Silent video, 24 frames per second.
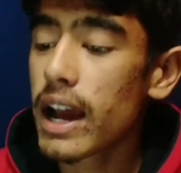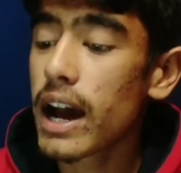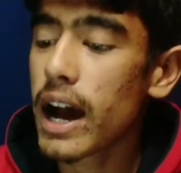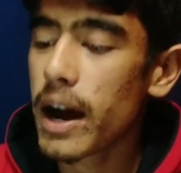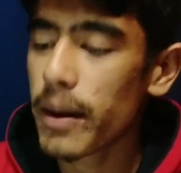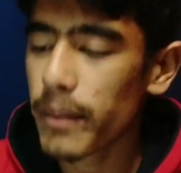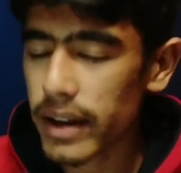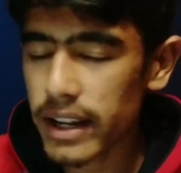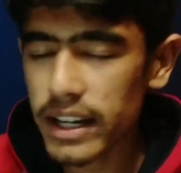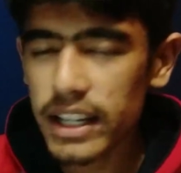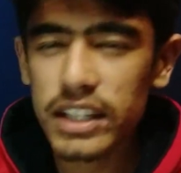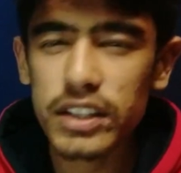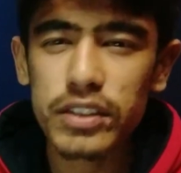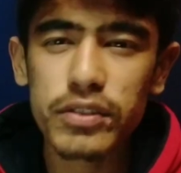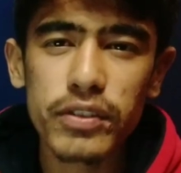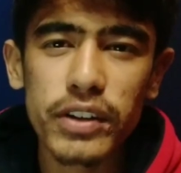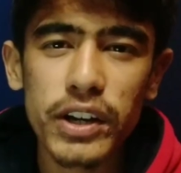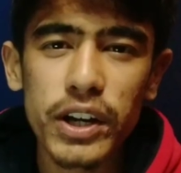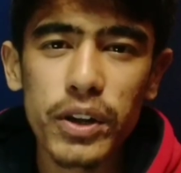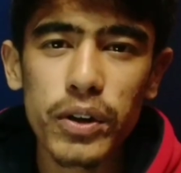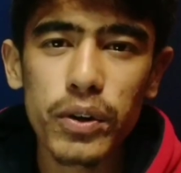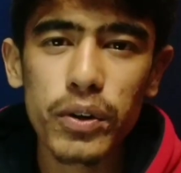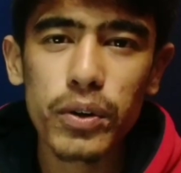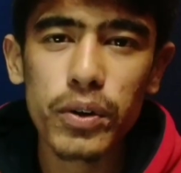हमारी इस
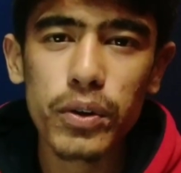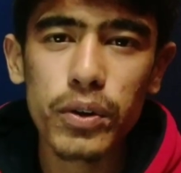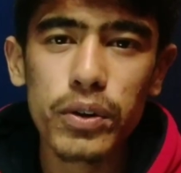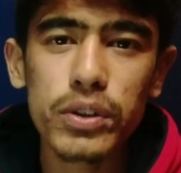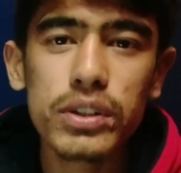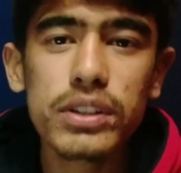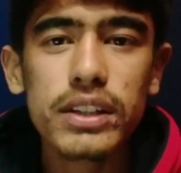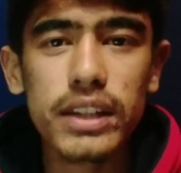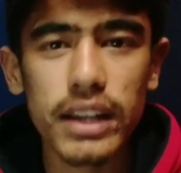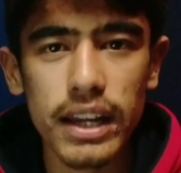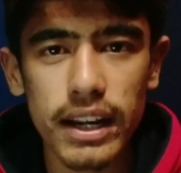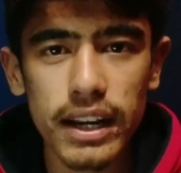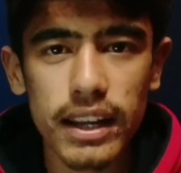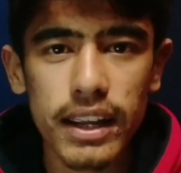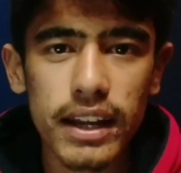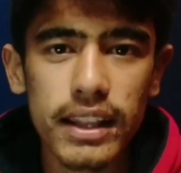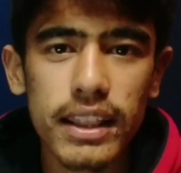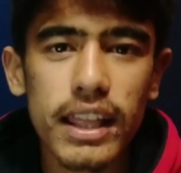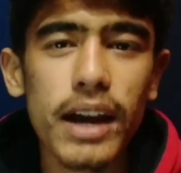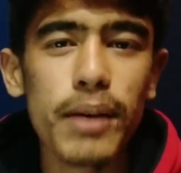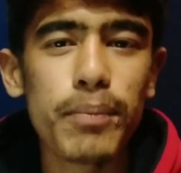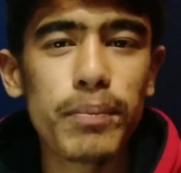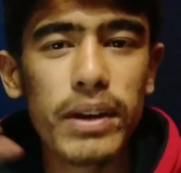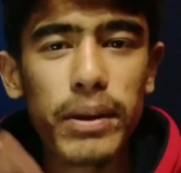वीडियो को शेयर किया
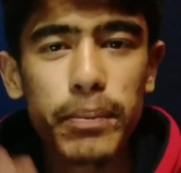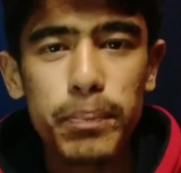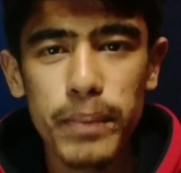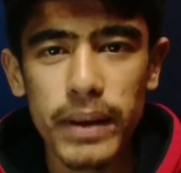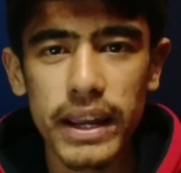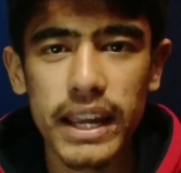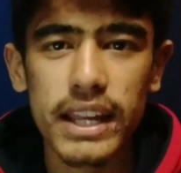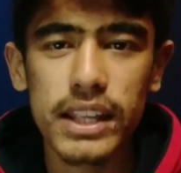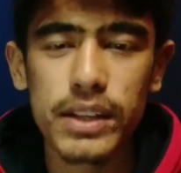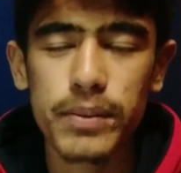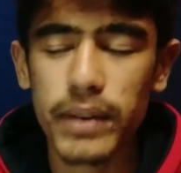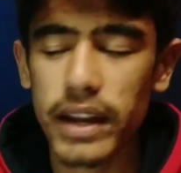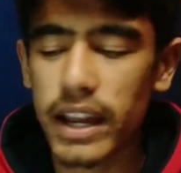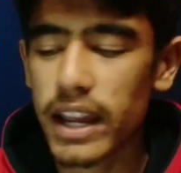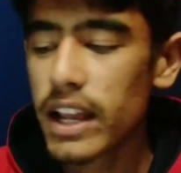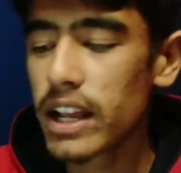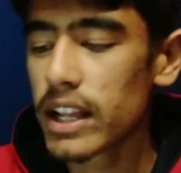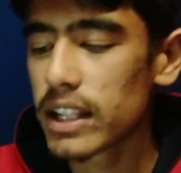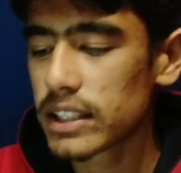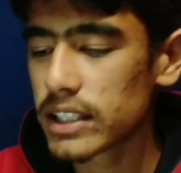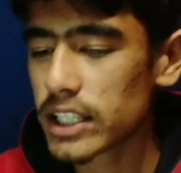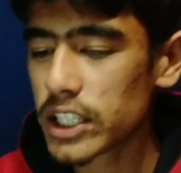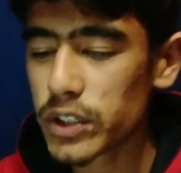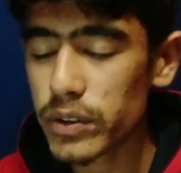था अपने पेज में
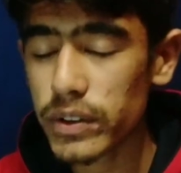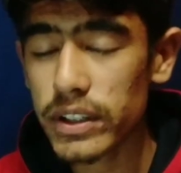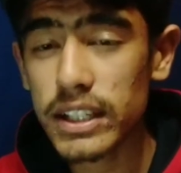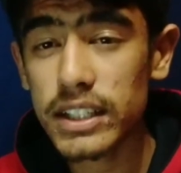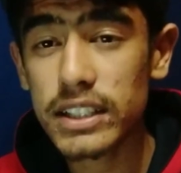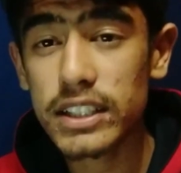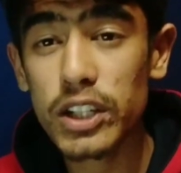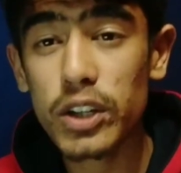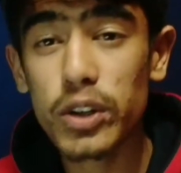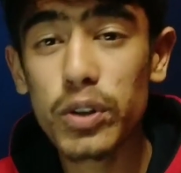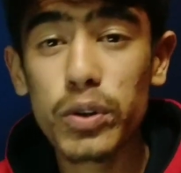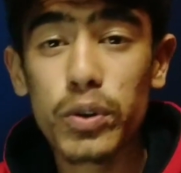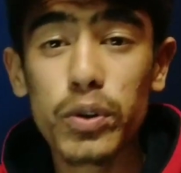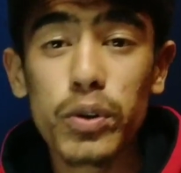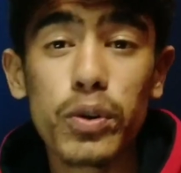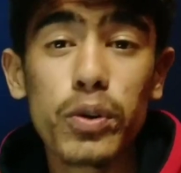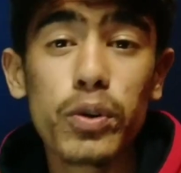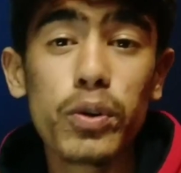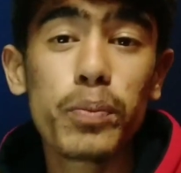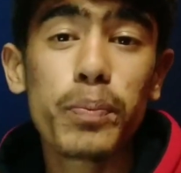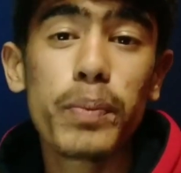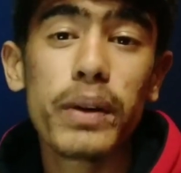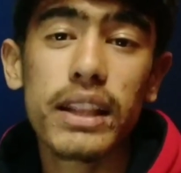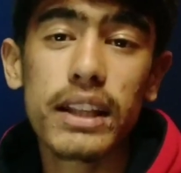जिस वजह से लोगों
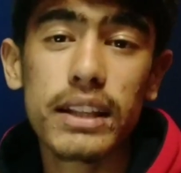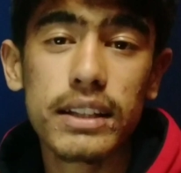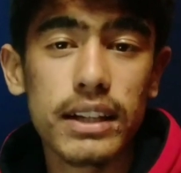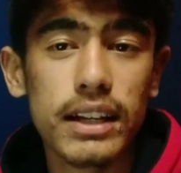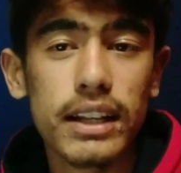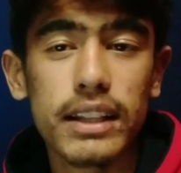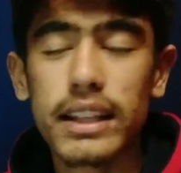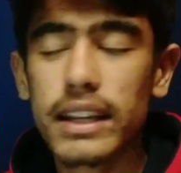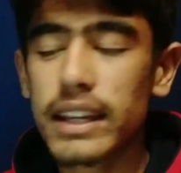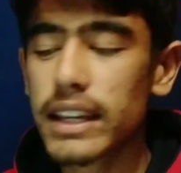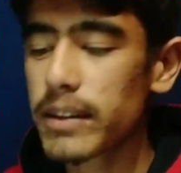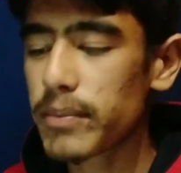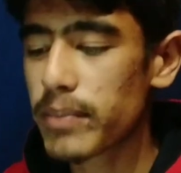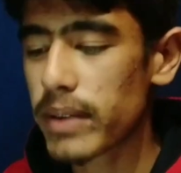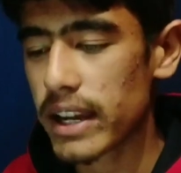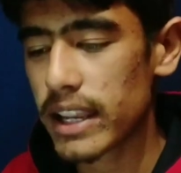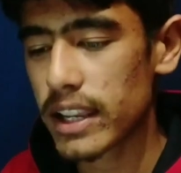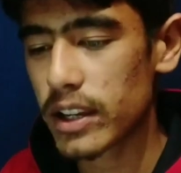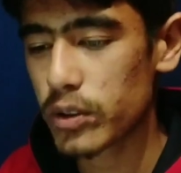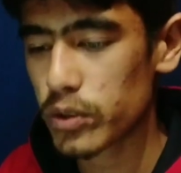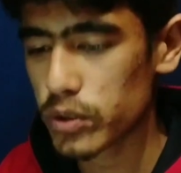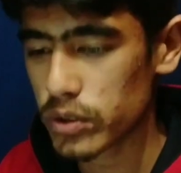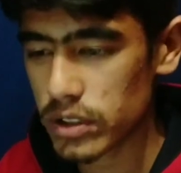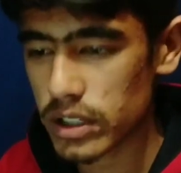को पता चला था कि भाई
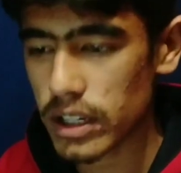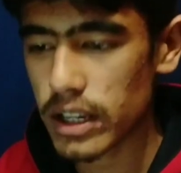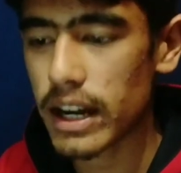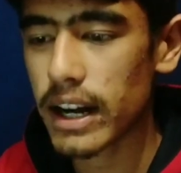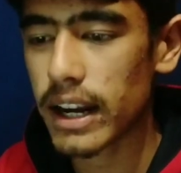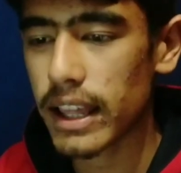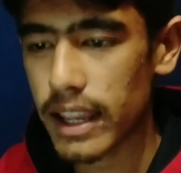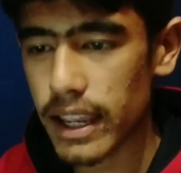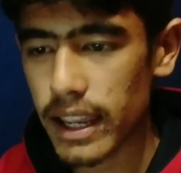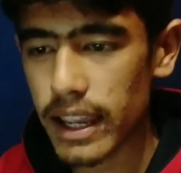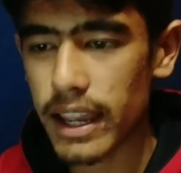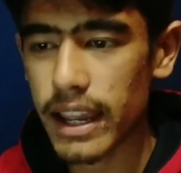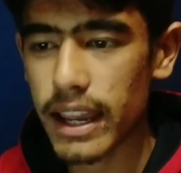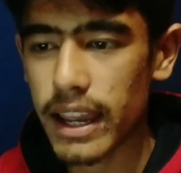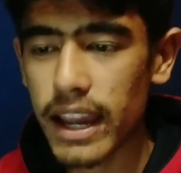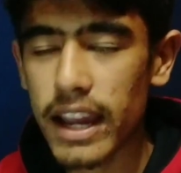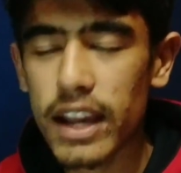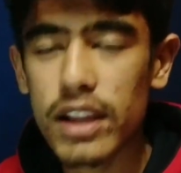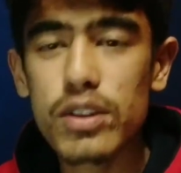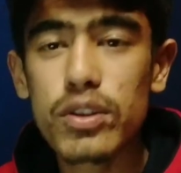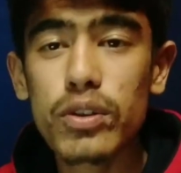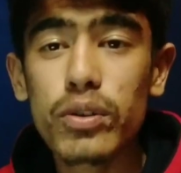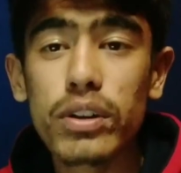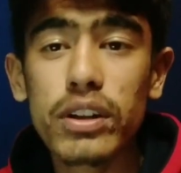कुछ लड़के
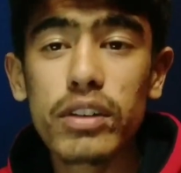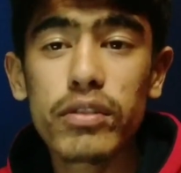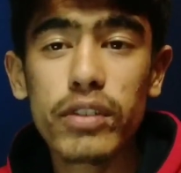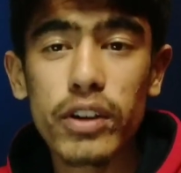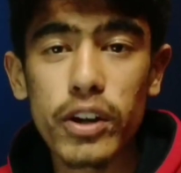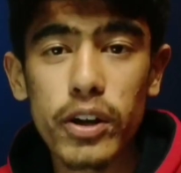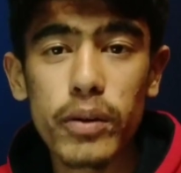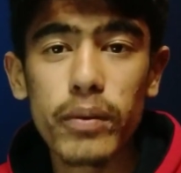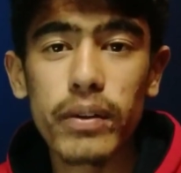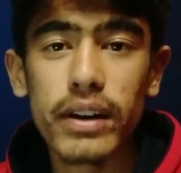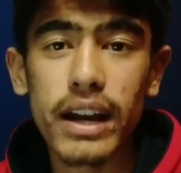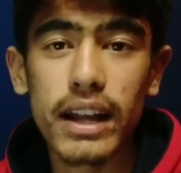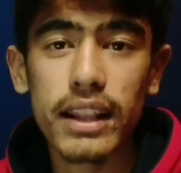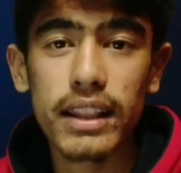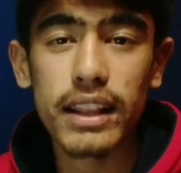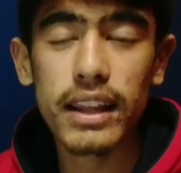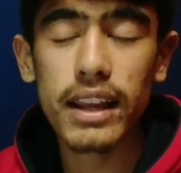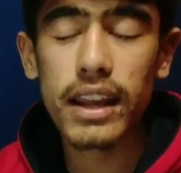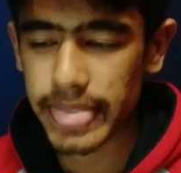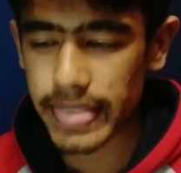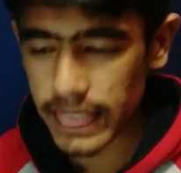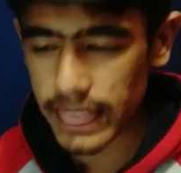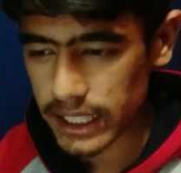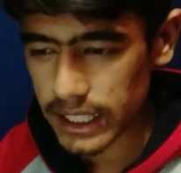हैं जो कि वीडियो बनाते
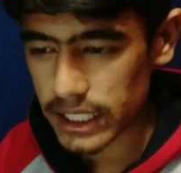हैं